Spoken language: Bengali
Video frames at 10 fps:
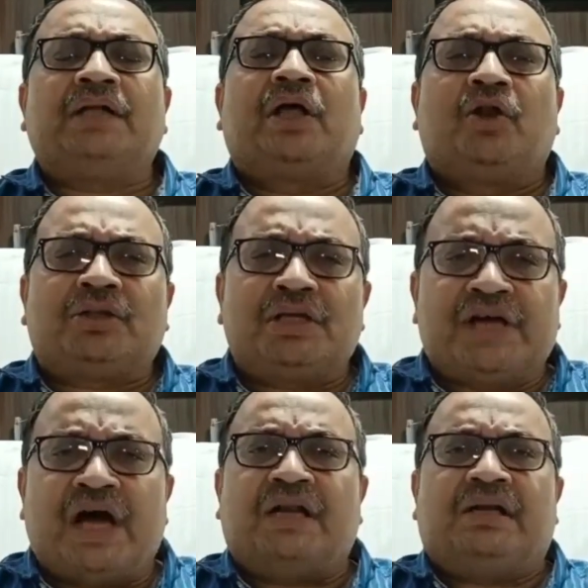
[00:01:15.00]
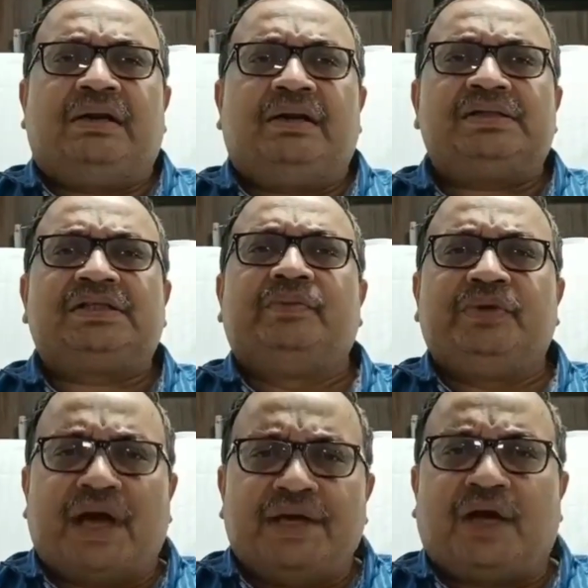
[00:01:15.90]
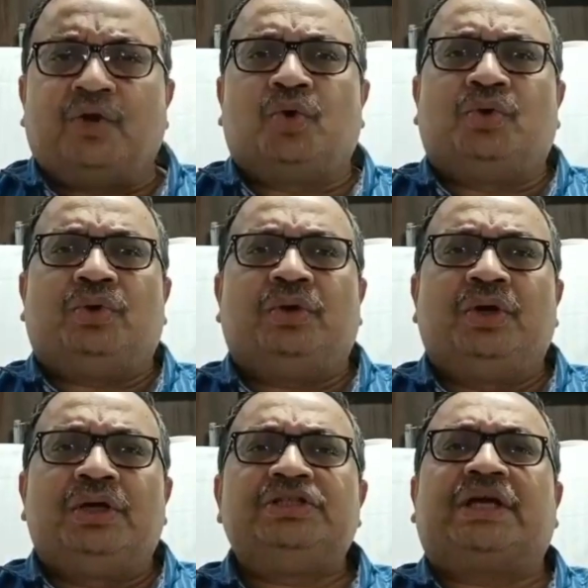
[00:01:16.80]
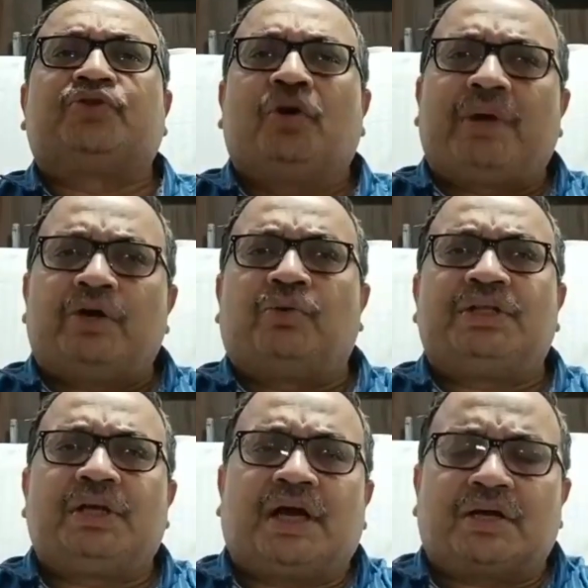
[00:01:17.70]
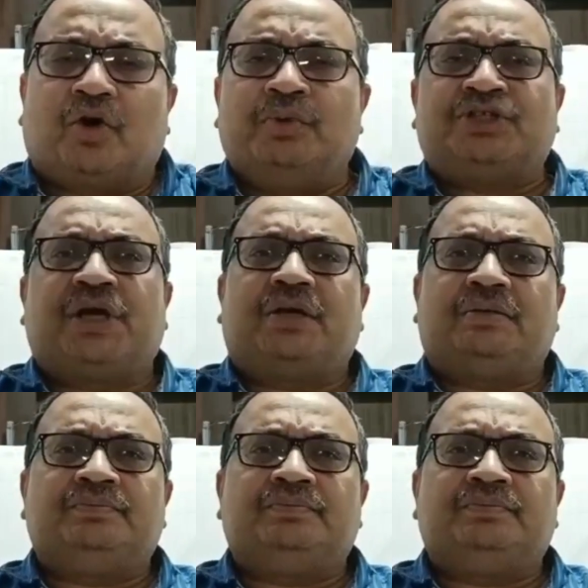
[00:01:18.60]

আদালতে যান সিবিআই আনুন জাতীয় মানবাধিকার কমিশন